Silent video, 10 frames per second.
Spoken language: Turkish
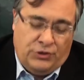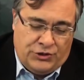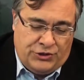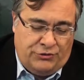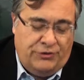
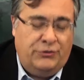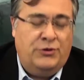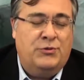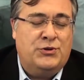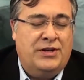Teşekkür
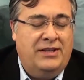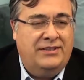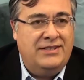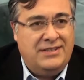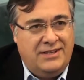ediyorum, hoş
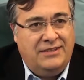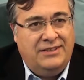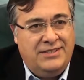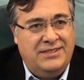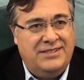geldiniz. Sizler de
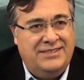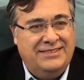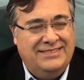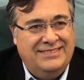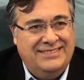iyisiniz.
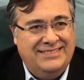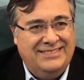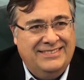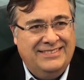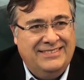Hoş bulduk,
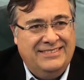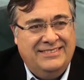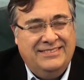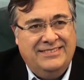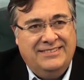teşekkür
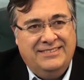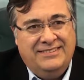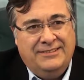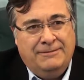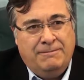ederiz. Bizler
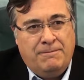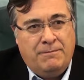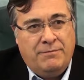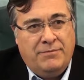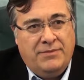de iyiyiz ve
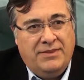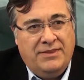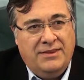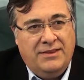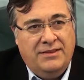hayırlı
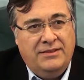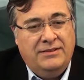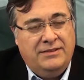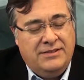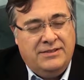fuarlar
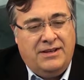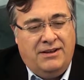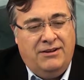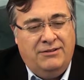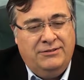dileyelim
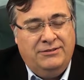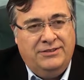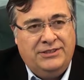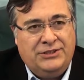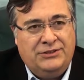sizlere. Sağ olun,
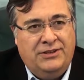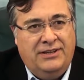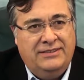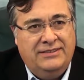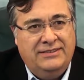teşekkürler.
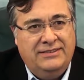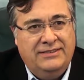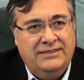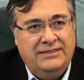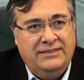
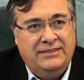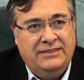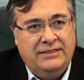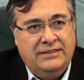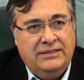Ve biraz
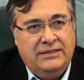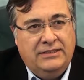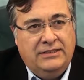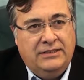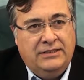sizleri
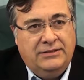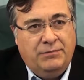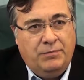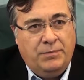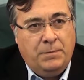tanımak
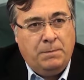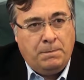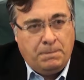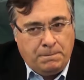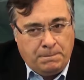istiyoruz. Bu
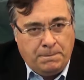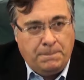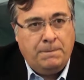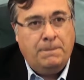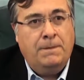sektöre
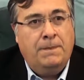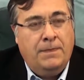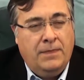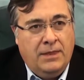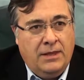girişiniz nasıl
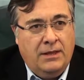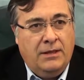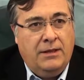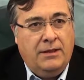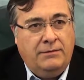oldu?
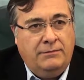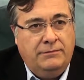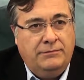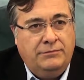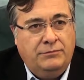Sizlerden
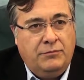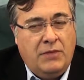dinleyelim.